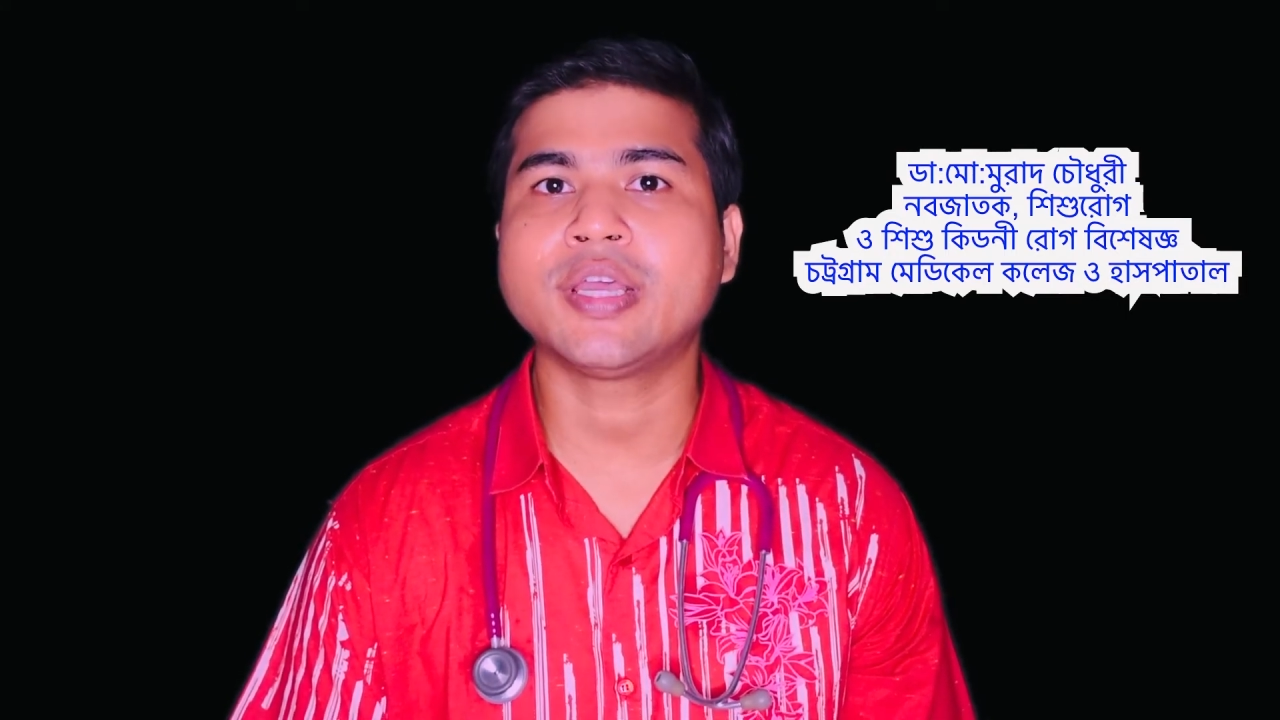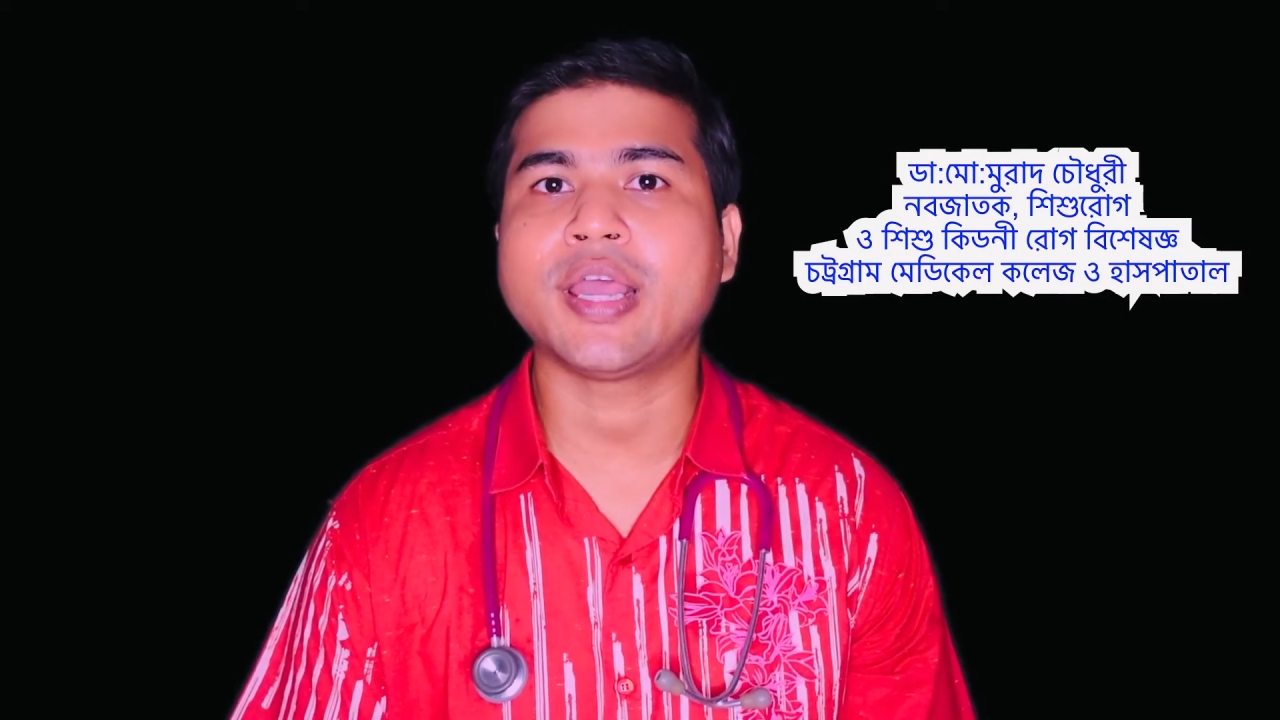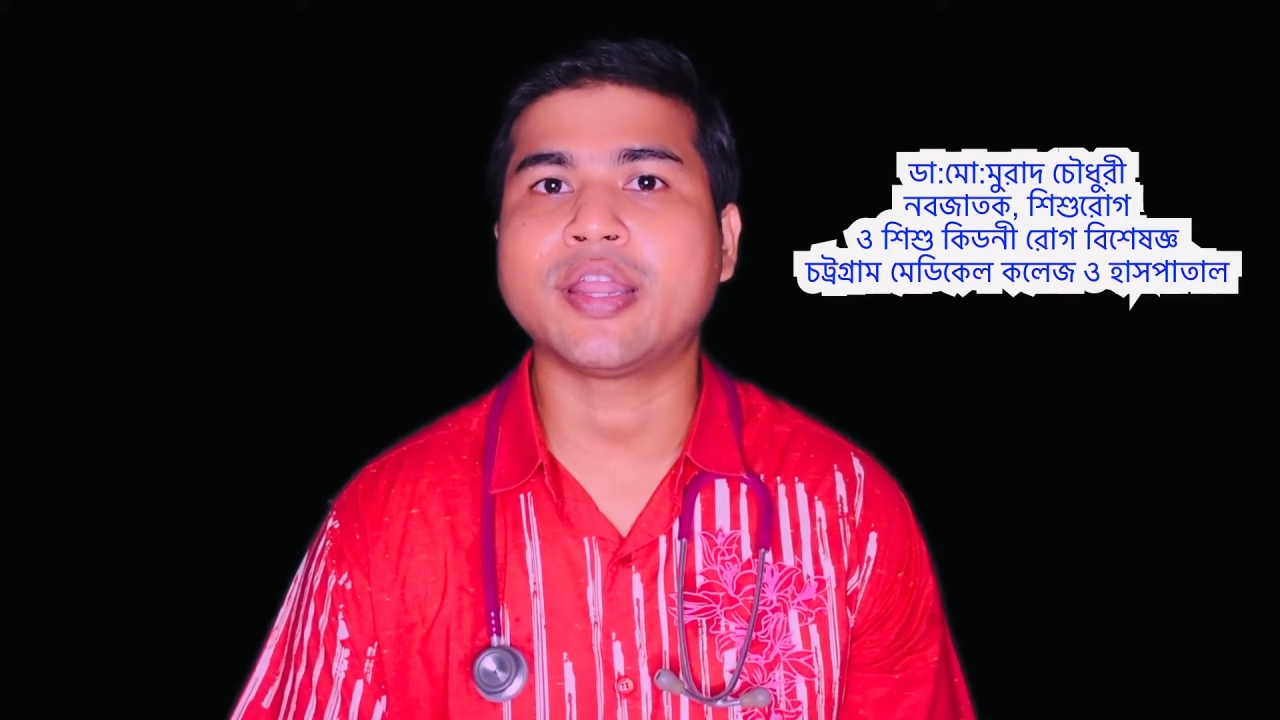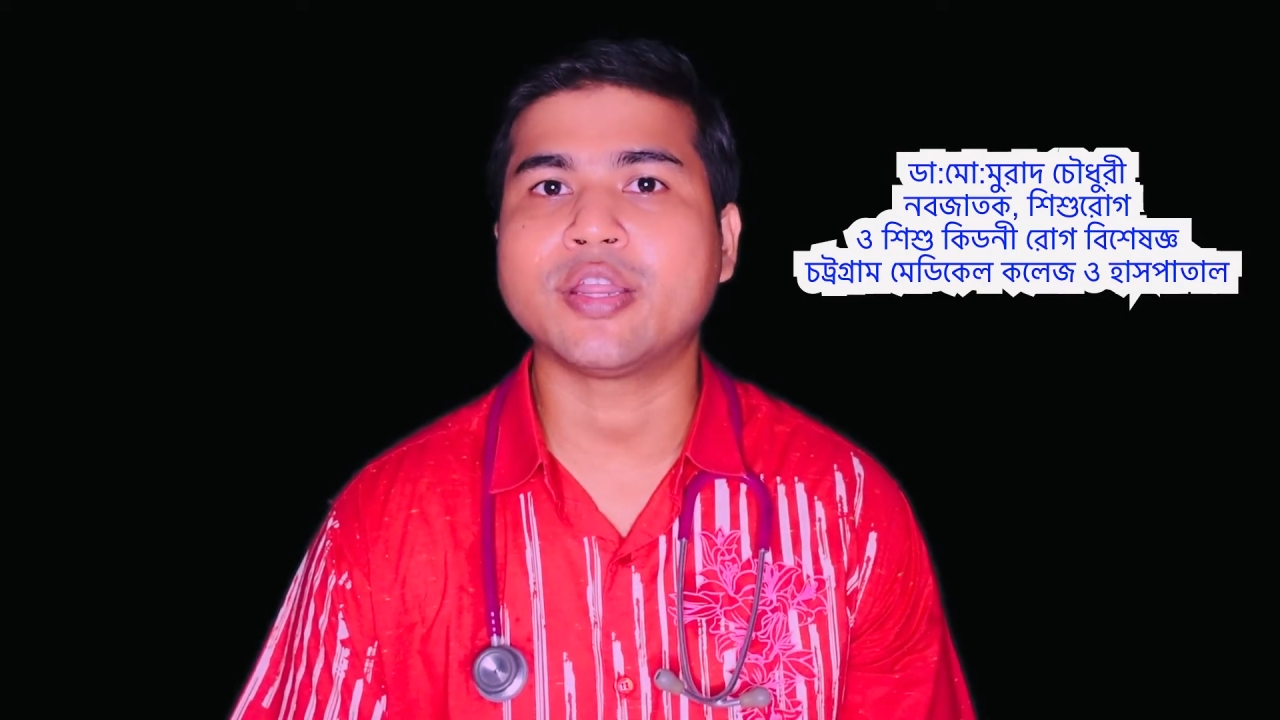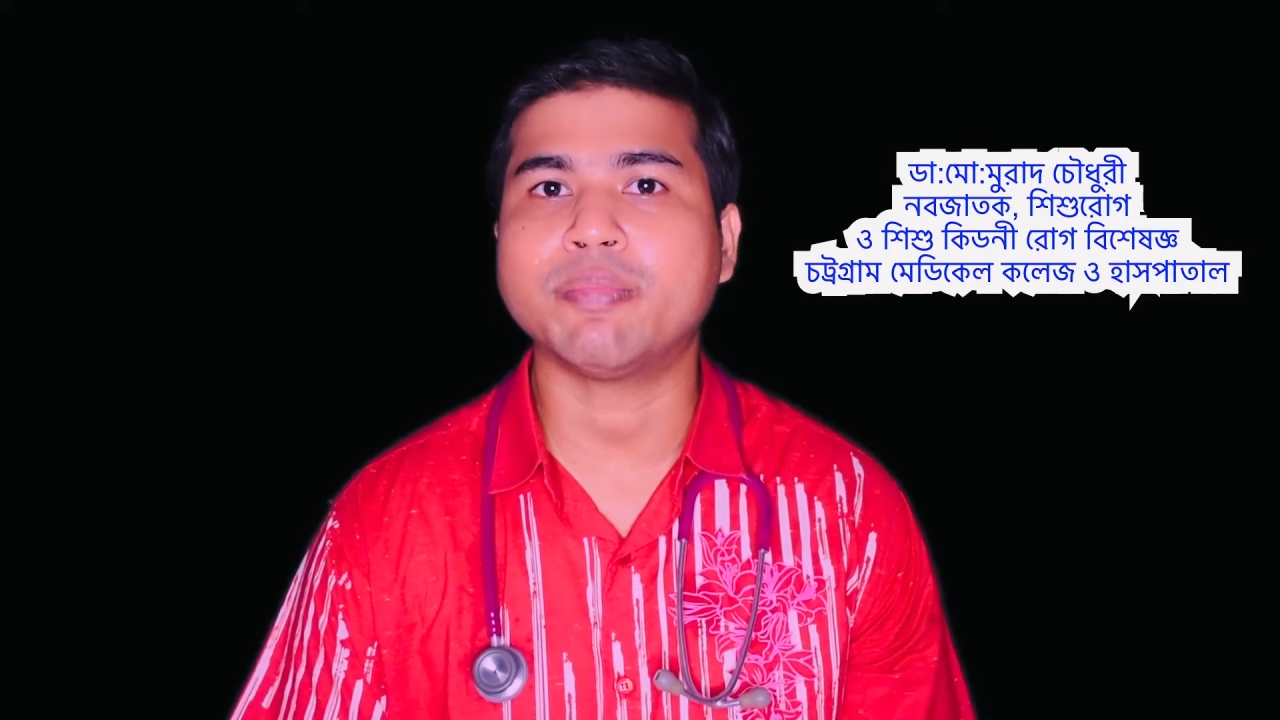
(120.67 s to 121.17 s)

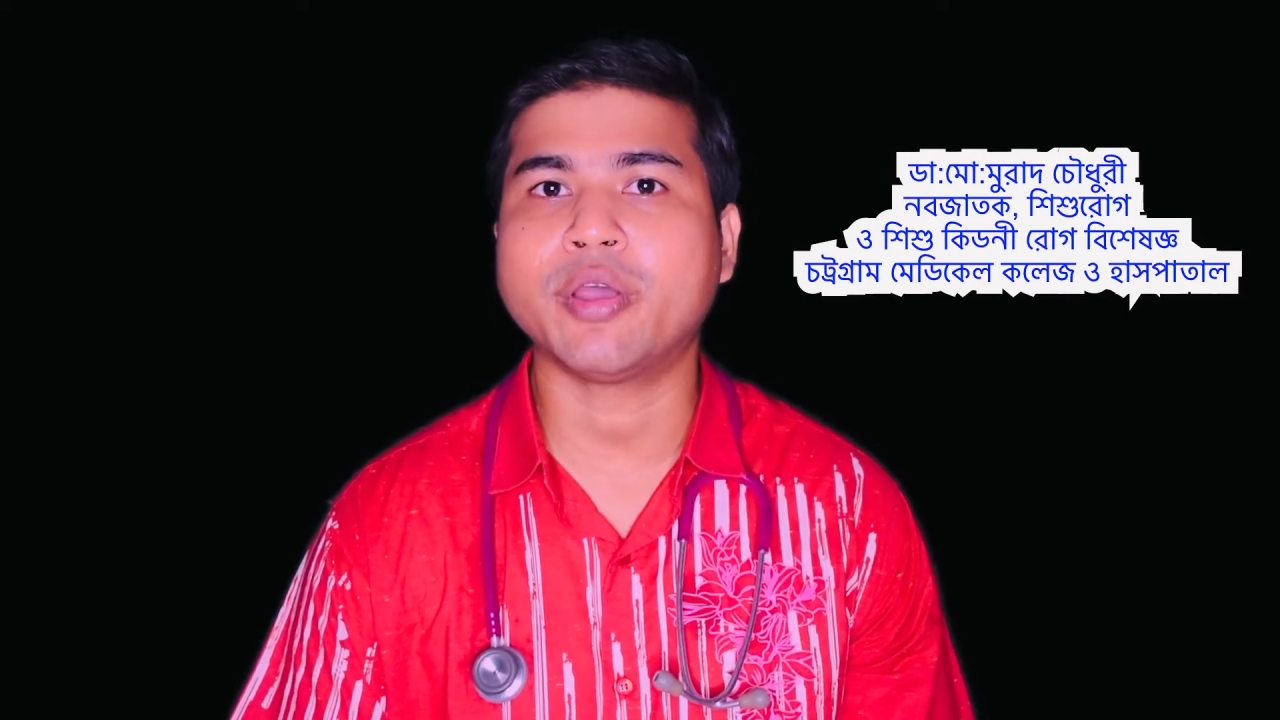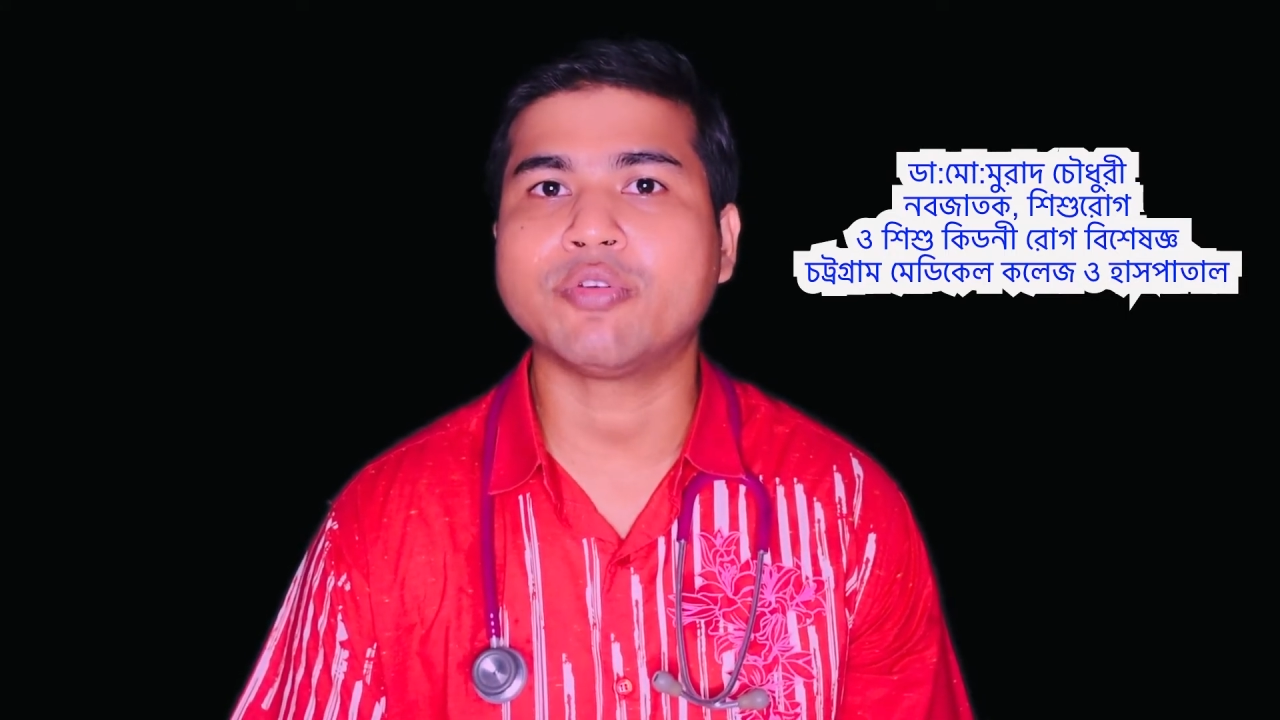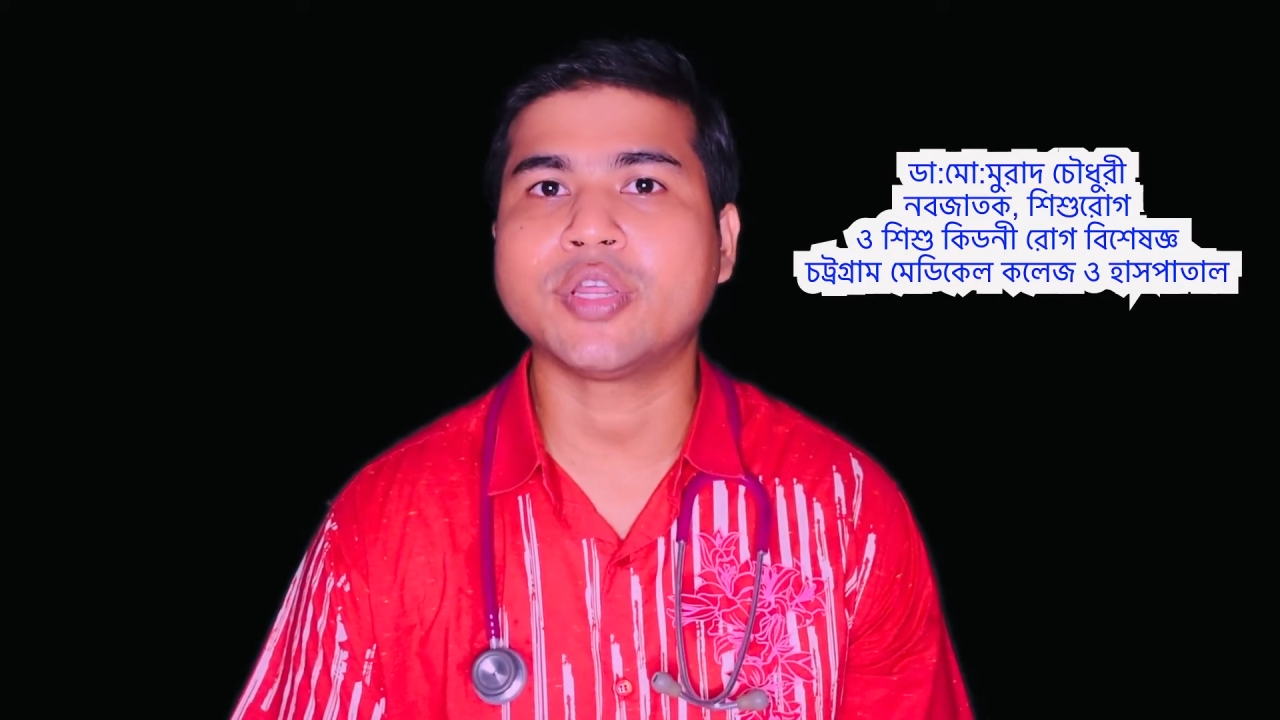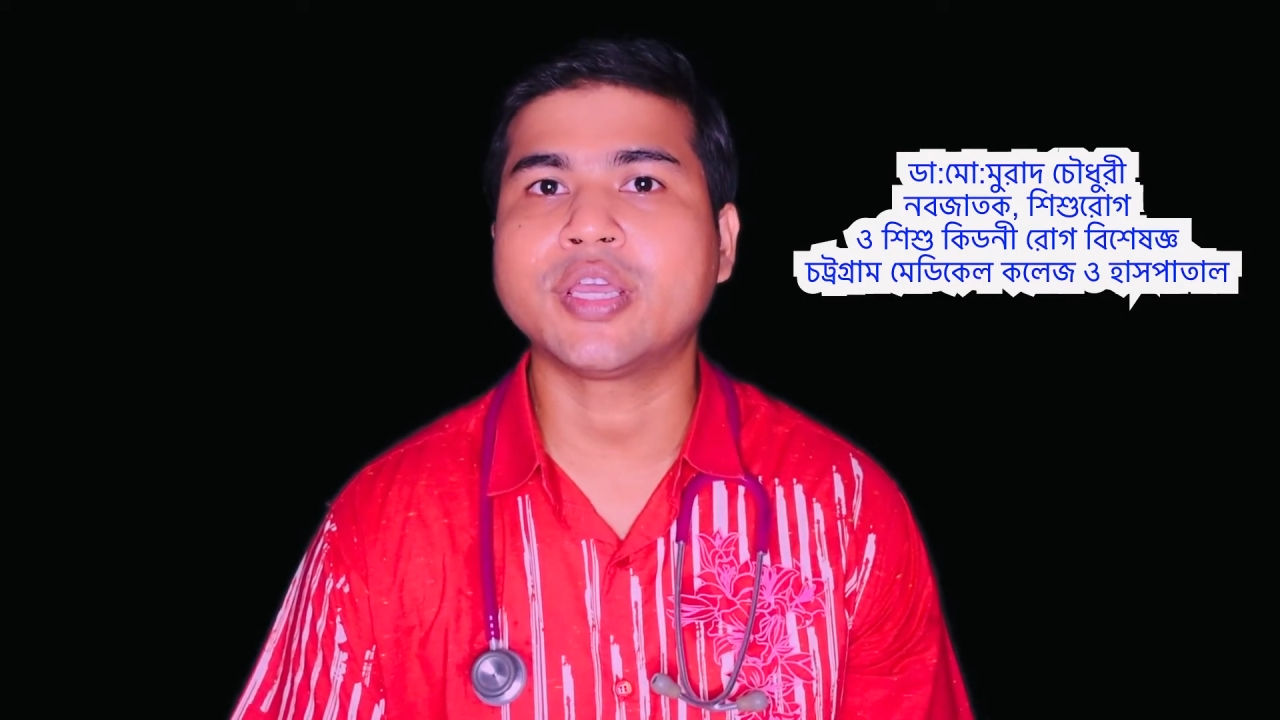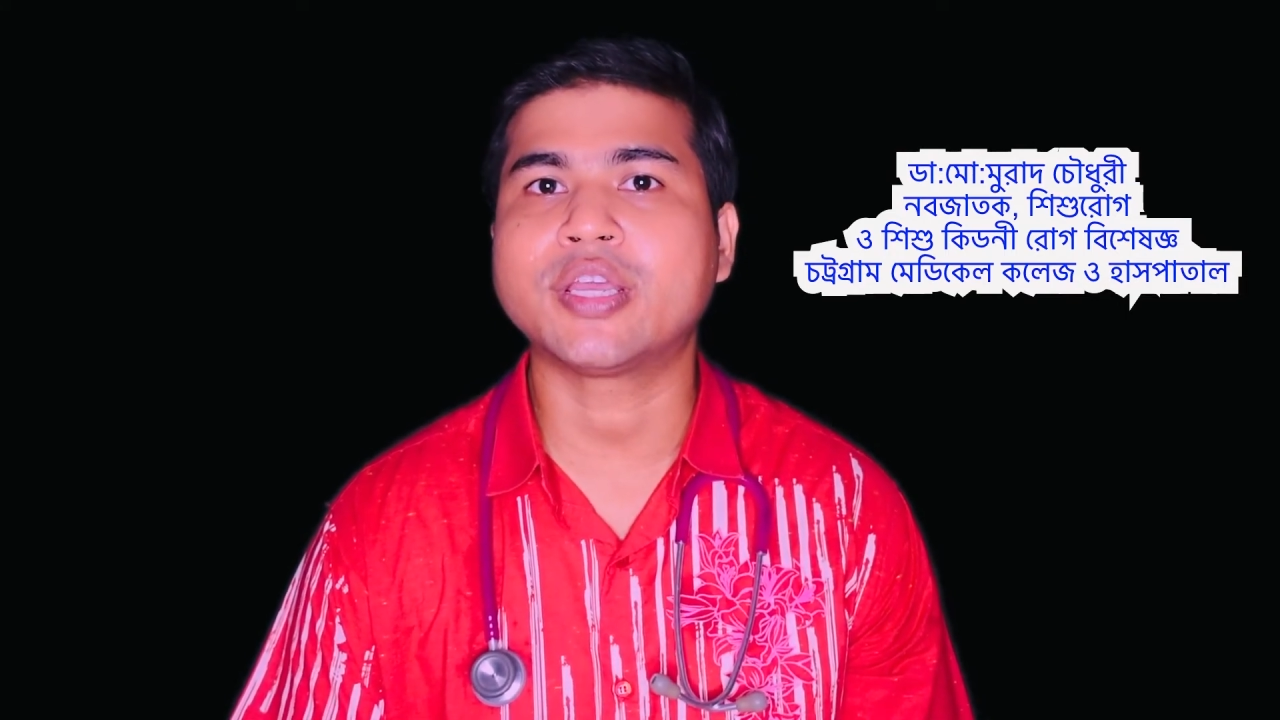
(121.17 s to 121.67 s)

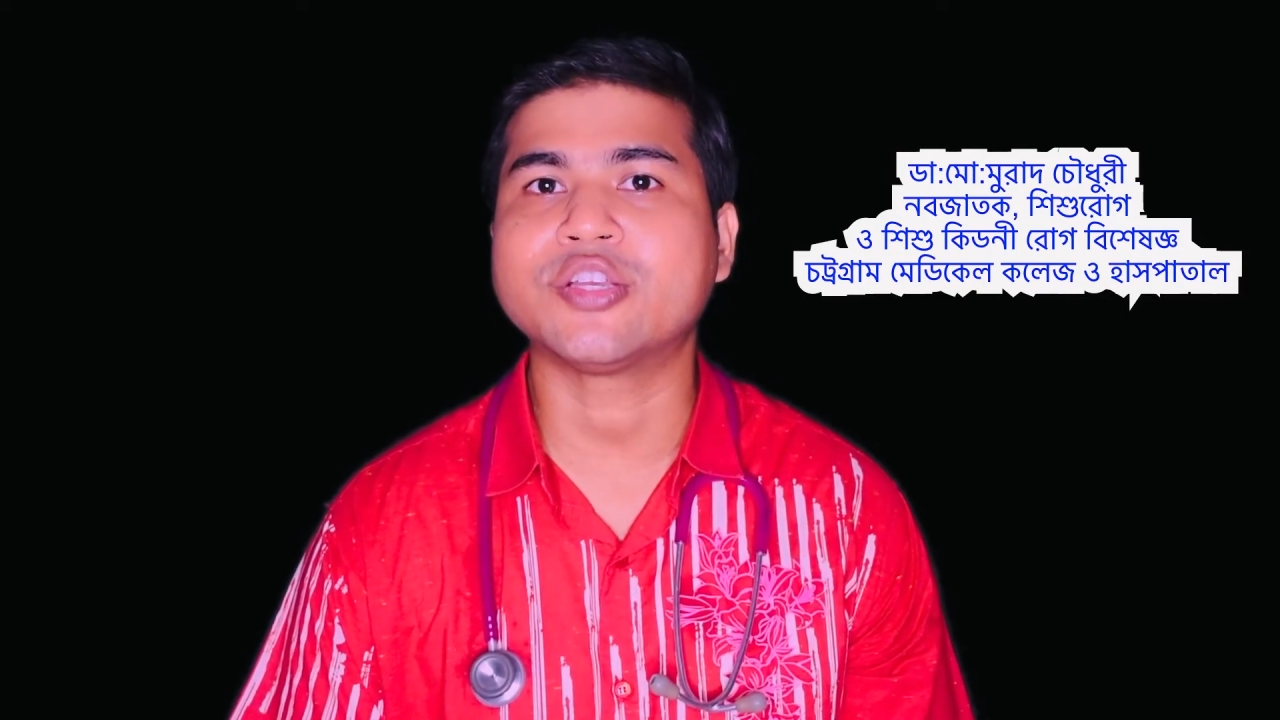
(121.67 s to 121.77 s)
অ্যান্টিবায়োটিক